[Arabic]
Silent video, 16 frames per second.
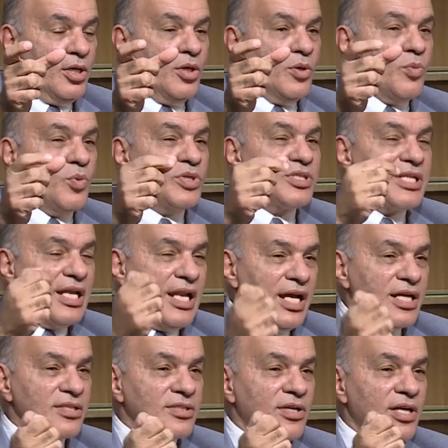
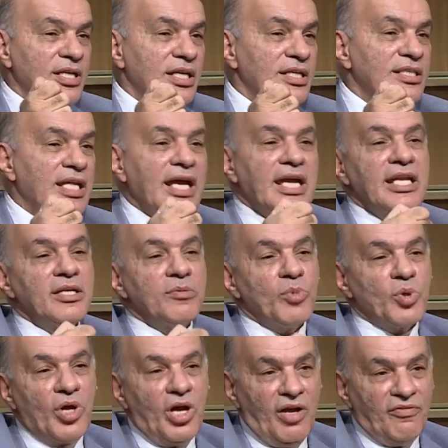واستهلاك إسرائيل الداخلي
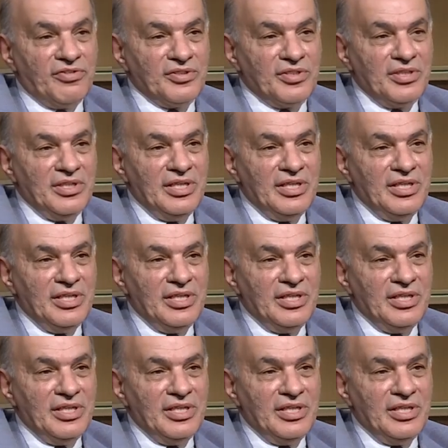منخفض